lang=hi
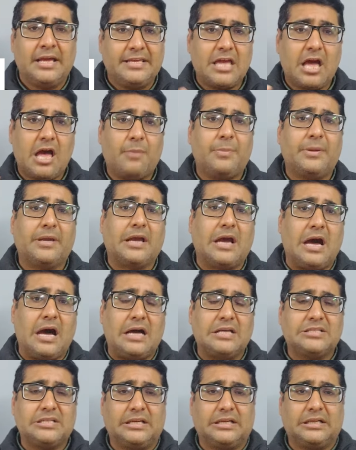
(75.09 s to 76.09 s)
यहाँ पे
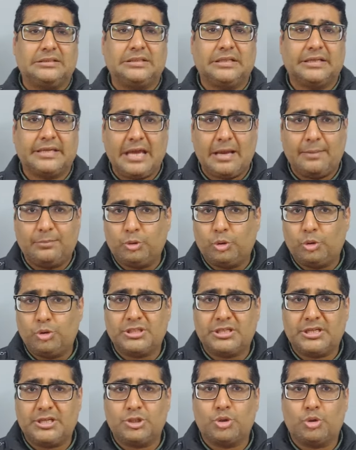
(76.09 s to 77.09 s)
कहा जा रहा था कि आप दो जने